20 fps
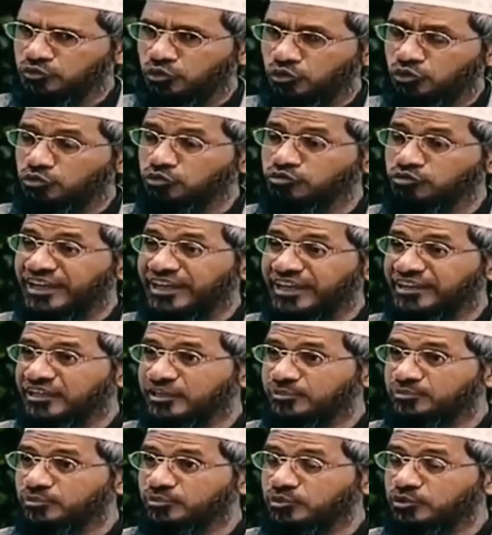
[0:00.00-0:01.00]
উঠে দাঁড়াচ্ছেন
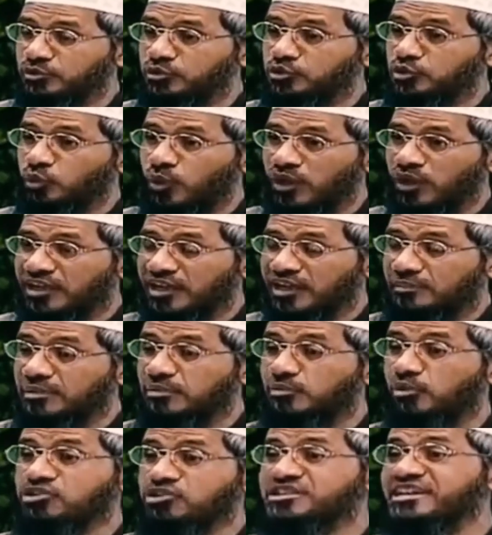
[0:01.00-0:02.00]
তার সাথে
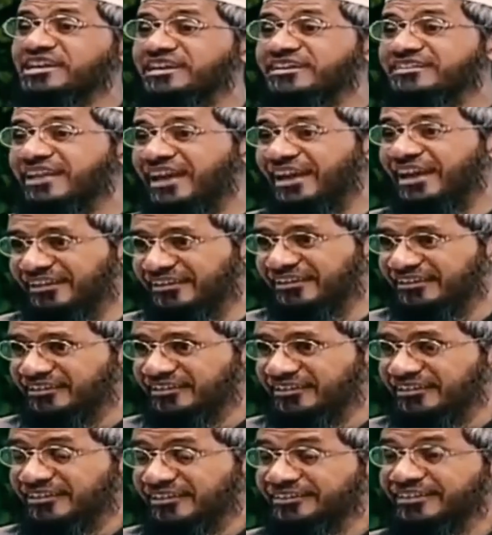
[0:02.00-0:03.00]
হ্যান্ডশেক করার জন্য
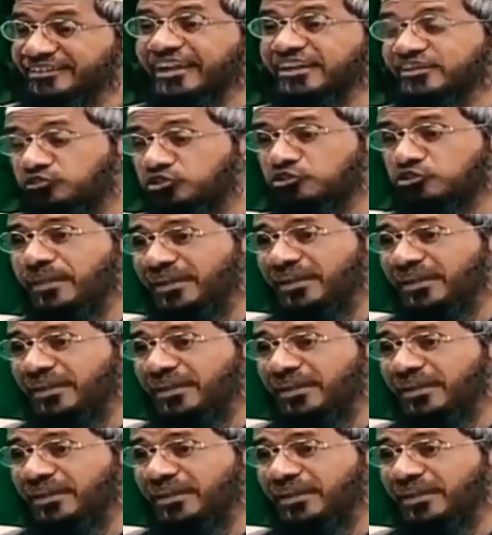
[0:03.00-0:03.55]
এটা